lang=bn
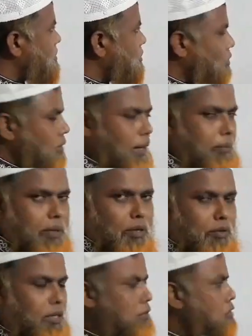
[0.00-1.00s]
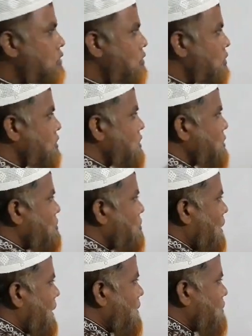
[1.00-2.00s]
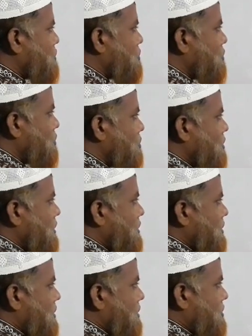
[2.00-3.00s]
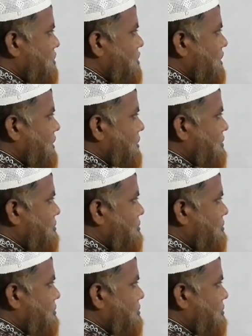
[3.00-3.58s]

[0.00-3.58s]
কোনো নাম্বার ওঠানোর জন্য জিরো ওয়ান টু থ্রি